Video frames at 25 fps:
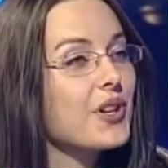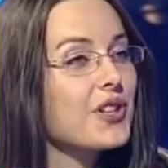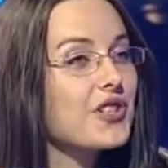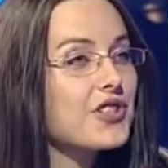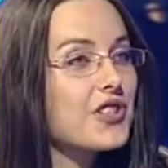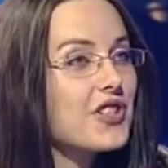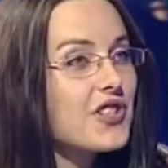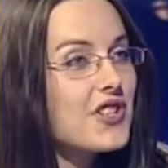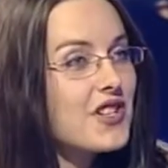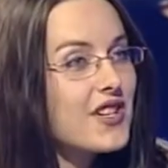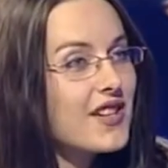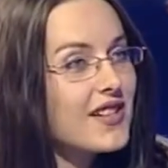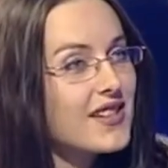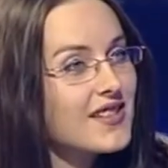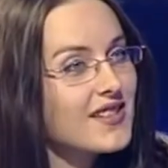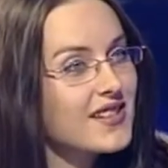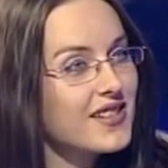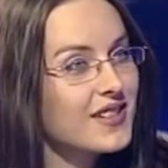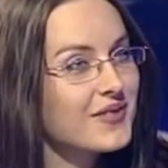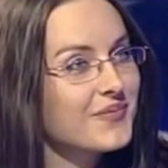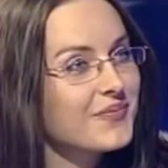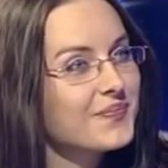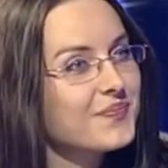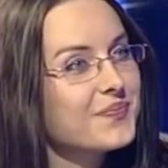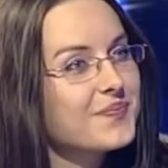na 5
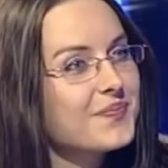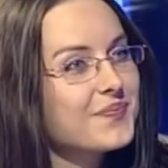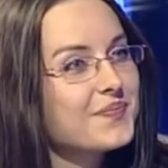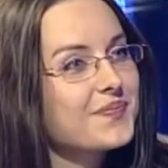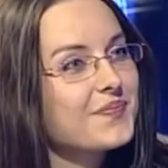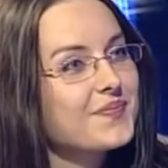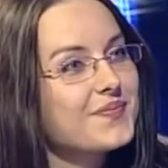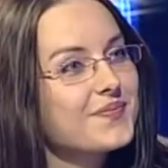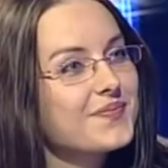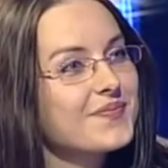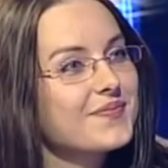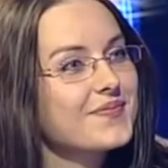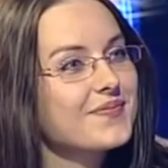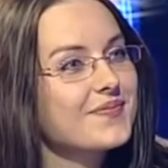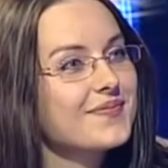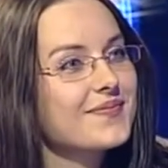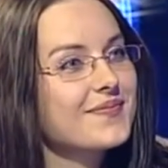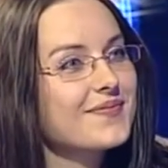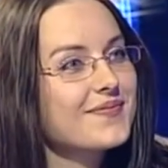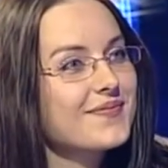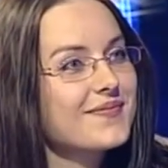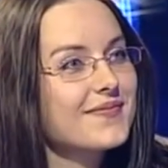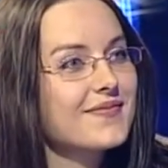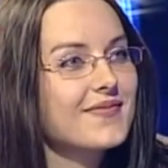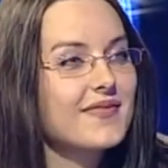tysięcy.
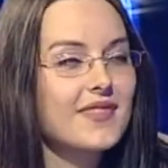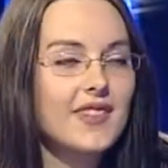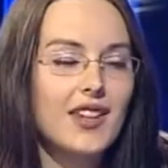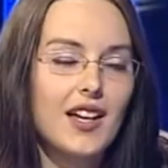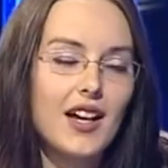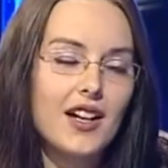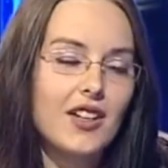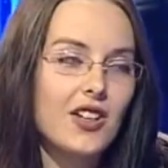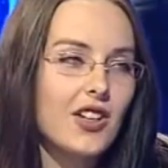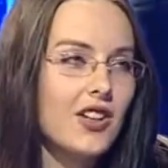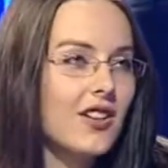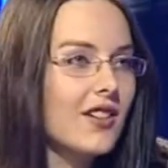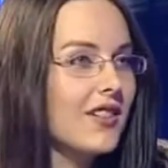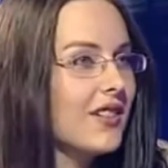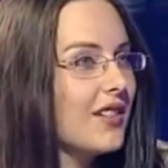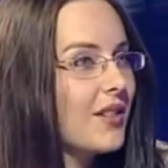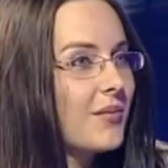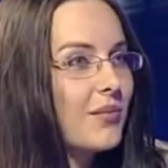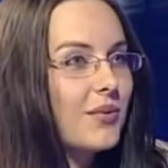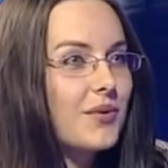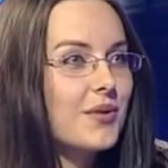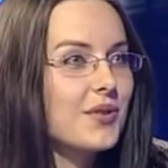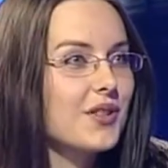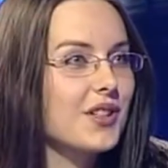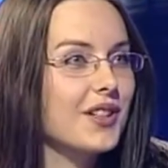Taniej
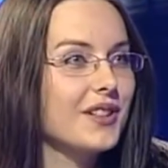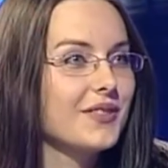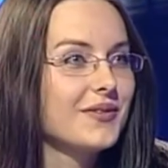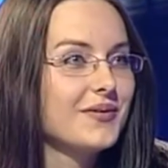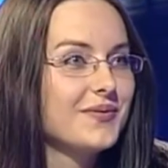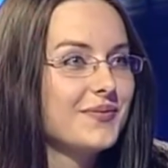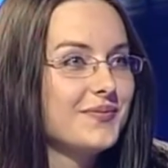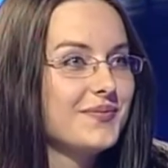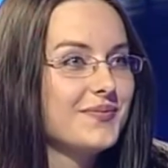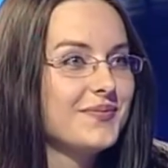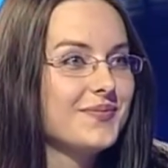nie puszczę.